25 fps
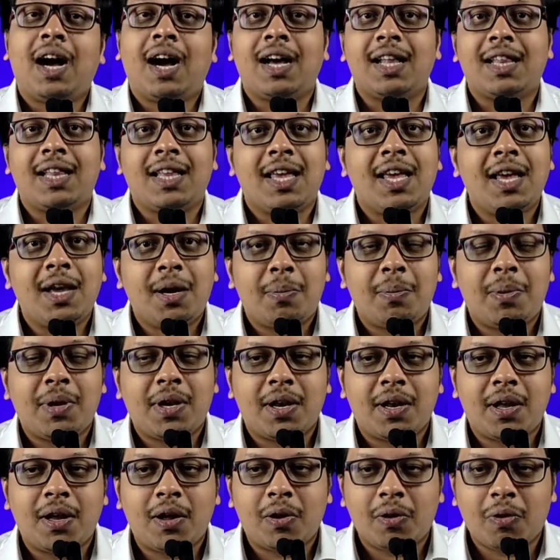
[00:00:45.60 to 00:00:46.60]
அது ஏன்
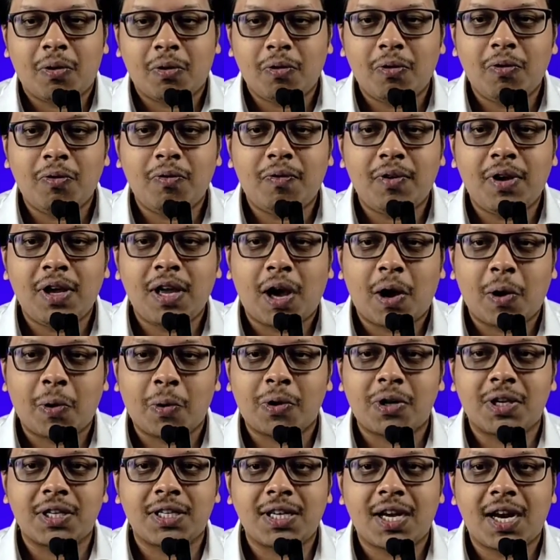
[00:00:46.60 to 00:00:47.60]
அப்படின்னா லூஃபி
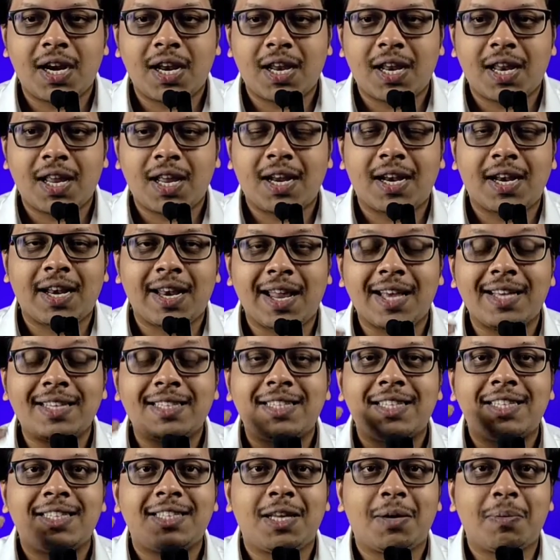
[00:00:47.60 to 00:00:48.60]
அவரோட ஜேர்னியில்
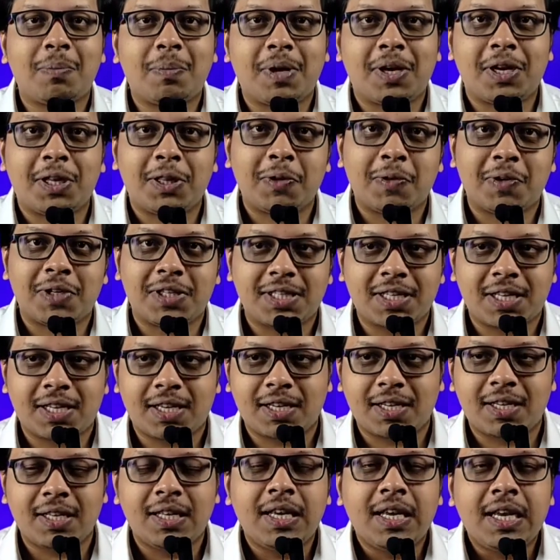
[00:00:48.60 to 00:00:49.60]
நெக்ஸ்ட் ஸ்டெப் எடுத்து
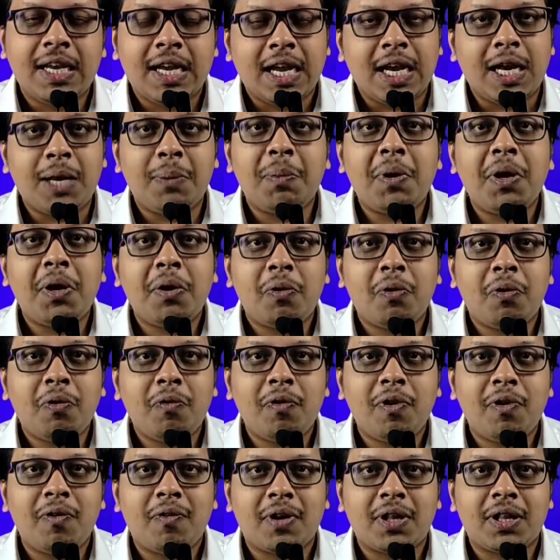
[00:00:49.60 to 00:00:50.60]
வச்சார் இனிமேல்
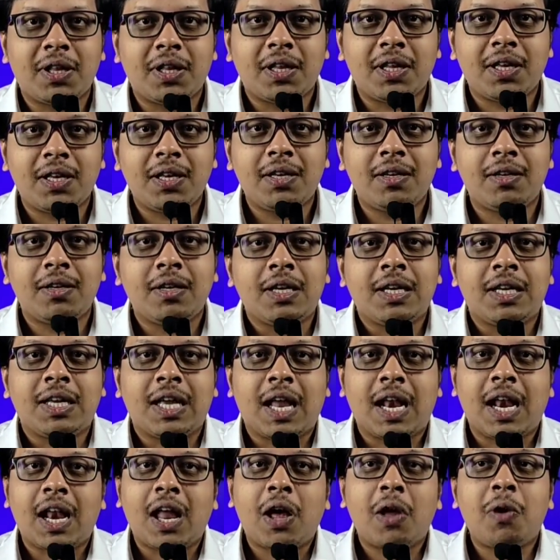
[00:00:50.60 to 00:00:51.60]
லூஃபி வந்து
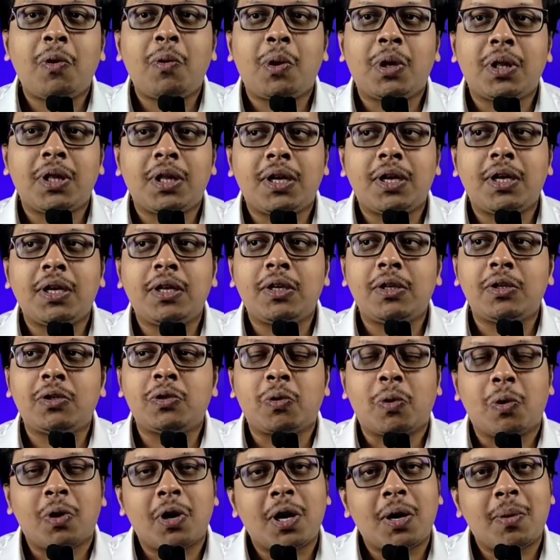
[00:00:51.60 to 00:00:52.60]
எல்லாரும் வந்துட்டு
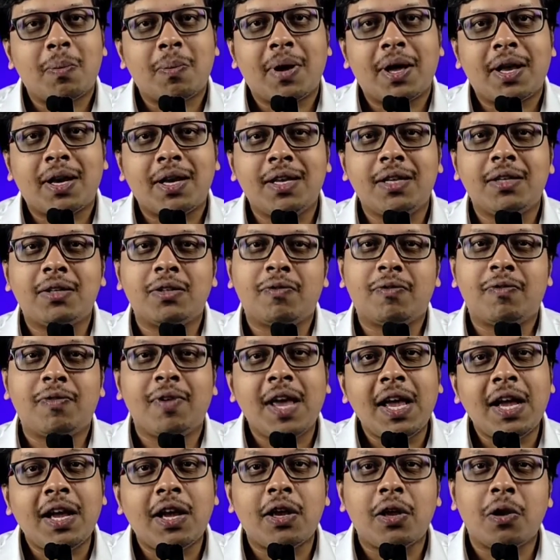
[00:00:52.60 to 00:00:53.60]
சொல்கிற மாதிரி
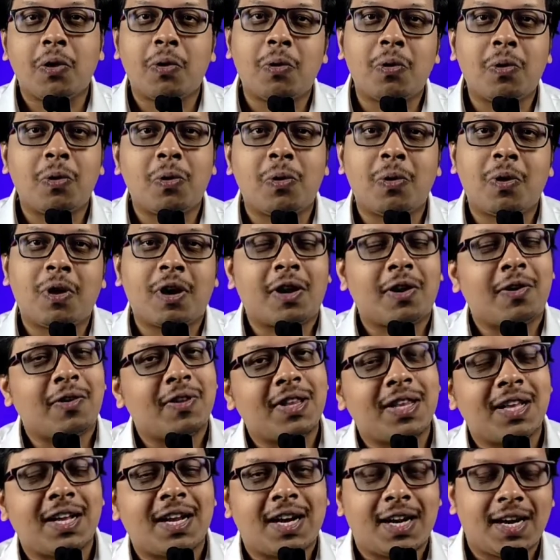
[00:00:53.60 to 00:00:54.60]
ஃபேக் யோங்கோன்றது
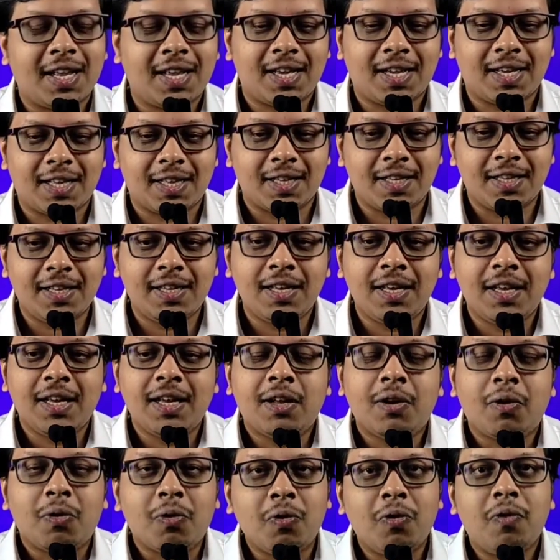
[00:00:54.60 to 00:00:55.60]
வந்து கிடையாது
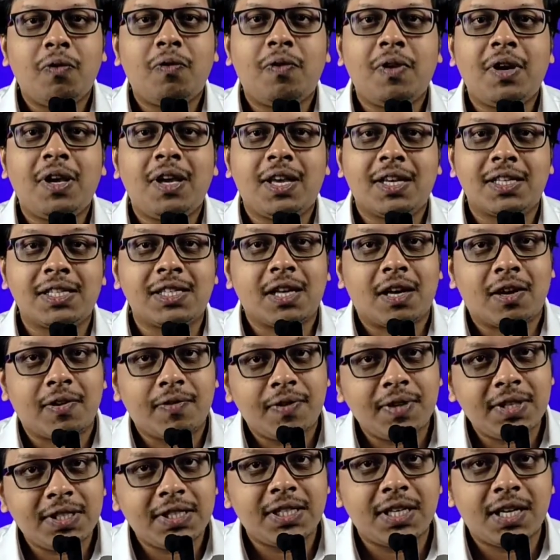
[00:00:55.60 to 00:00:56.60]
லூஃபி இஸ்
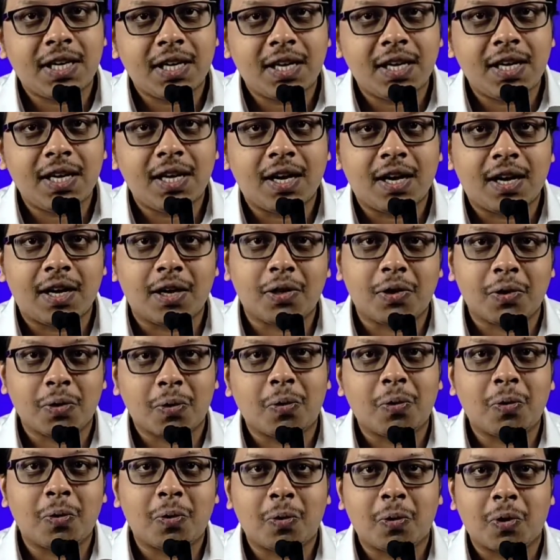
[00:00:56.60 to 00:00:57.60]
அஃபிஷியலி அ
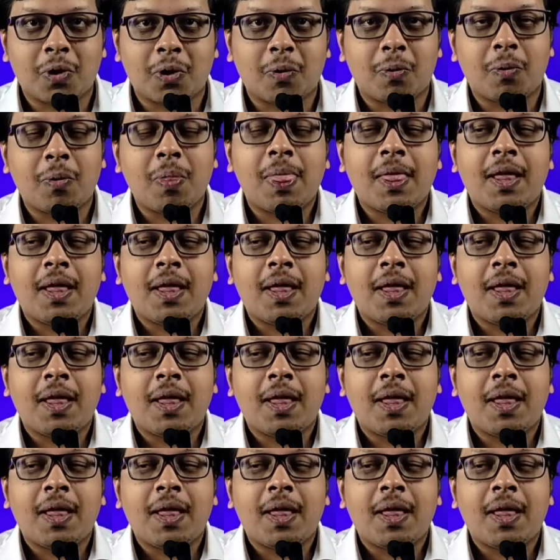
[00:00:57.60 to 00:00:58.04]
யோங்கோனோ